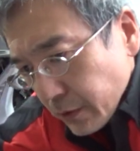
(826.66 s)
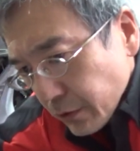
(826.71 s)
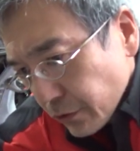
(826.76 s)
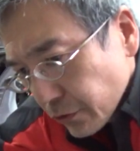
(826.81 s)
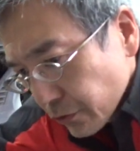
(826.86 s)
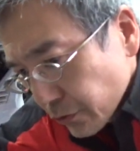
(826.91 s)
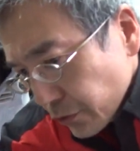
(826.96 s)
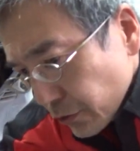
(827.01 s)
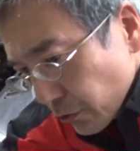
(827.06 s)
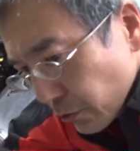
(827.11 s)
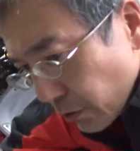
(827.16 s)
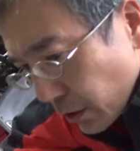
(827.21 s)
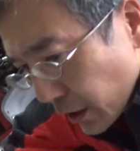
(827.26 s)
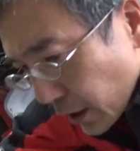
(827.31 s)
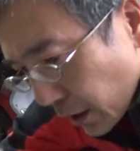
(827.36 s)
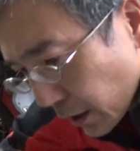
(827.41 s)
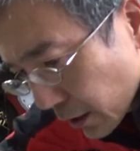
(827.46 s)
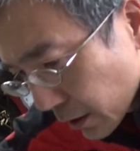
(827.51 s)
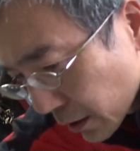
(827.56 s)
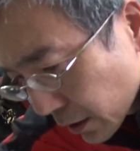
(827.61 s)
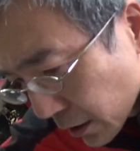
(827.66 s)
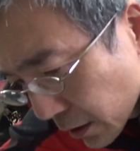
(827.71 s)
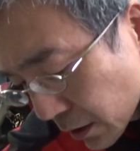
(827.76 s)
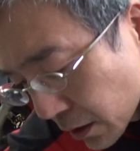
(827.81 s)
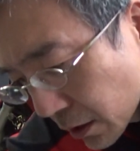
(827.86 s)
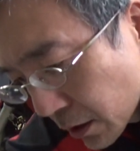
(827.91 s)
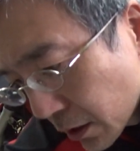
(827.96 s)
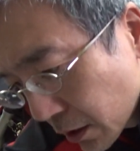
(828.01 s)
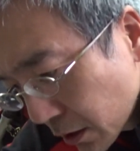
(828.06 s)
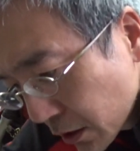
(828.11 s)
通常は
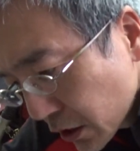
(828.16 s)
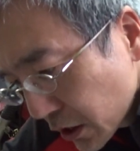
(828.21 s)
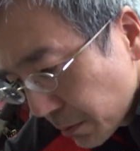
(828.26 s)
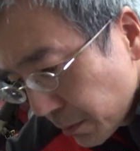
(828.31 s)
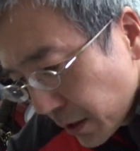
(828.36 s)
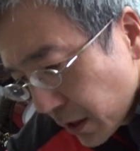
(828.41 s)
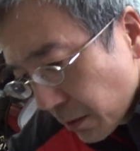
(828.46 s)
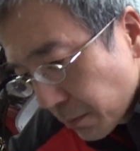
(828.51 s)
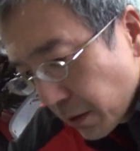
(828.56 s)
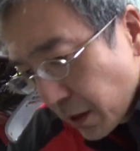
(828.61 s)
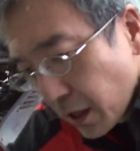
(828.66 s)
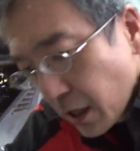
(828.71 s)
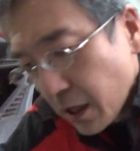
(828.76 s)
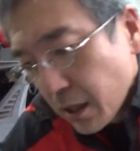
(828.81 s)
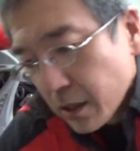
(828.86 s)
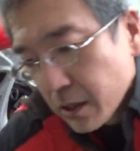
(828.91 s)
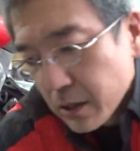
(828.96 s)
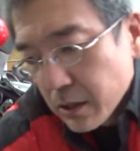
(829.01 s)
閉めれば